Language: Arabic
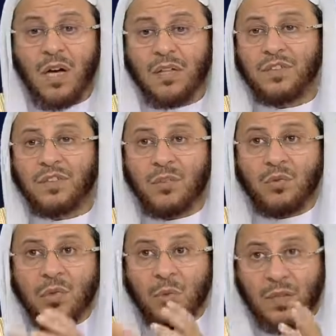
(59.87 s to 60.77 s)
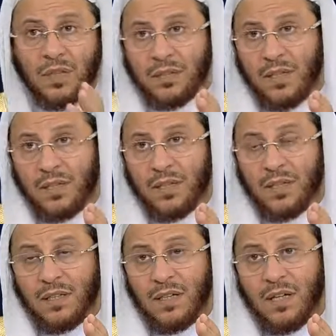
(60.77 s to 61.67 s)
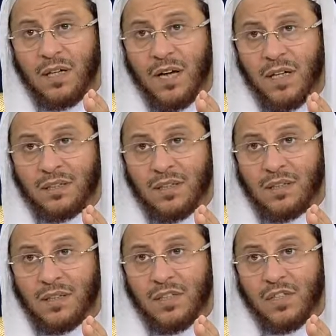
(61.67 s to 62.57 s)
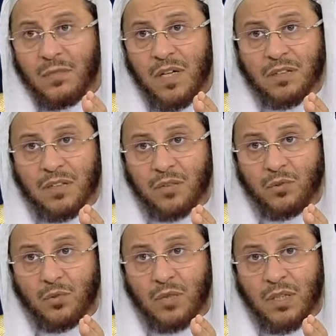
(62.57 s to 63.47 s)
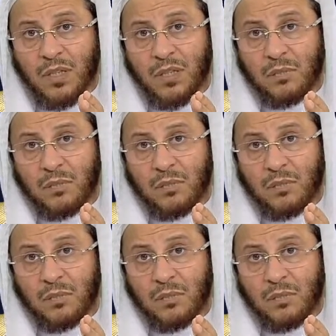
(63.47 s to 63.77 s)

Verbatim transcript: أنت تقولين والله أنا حطيت الاسم حتى يدعون له